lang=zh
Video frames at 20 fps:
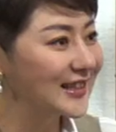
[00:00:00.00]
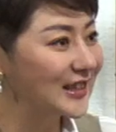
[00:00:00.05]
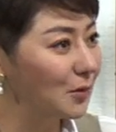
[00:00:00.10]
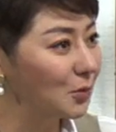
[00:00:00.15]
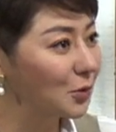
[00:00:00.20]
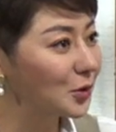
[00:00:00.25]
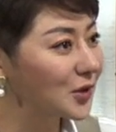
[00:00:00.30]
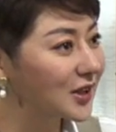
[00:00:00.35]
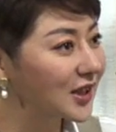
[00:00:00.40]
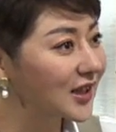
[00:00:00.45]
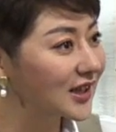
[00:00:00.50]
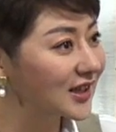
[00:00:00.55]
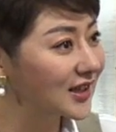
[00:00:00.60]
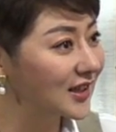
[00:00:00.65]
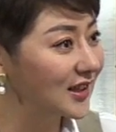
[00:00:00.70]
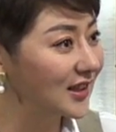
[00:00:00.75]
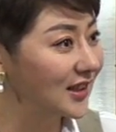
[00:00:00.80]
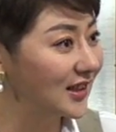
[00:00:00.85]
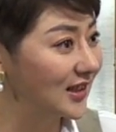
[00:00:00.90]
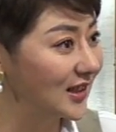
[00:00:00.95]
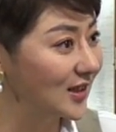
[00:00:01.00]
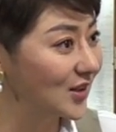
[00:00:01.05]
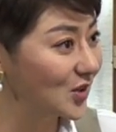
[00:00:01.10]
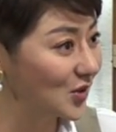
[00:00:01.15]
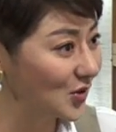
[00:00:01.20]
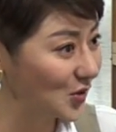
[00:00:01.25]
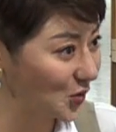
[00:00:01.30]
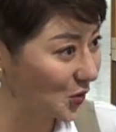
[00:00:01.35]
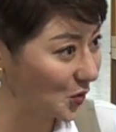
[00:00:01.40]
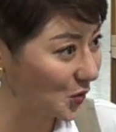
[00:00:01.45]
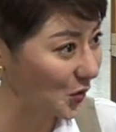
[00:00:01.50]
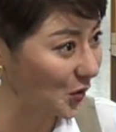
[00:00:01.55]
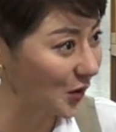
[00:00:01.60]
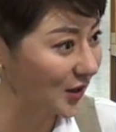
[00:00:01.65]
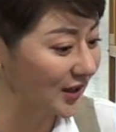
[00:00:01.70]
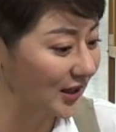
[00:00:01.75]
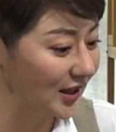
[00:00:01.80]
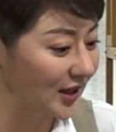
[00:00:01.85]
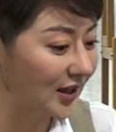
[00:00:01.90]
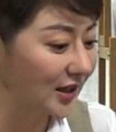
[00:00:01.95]
节目特地对
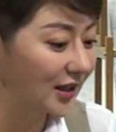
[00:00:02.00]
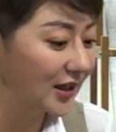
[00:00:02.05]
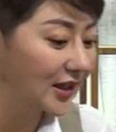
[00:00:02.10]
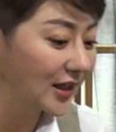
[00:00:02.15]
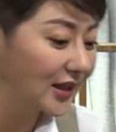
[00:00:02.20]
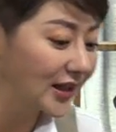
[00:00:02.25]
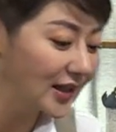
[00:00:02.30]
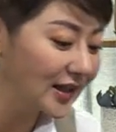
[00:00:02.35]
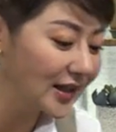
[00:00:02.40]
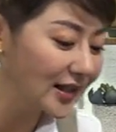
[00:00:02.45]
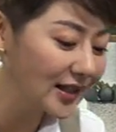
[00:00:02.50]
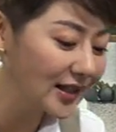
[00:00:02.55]
做的，是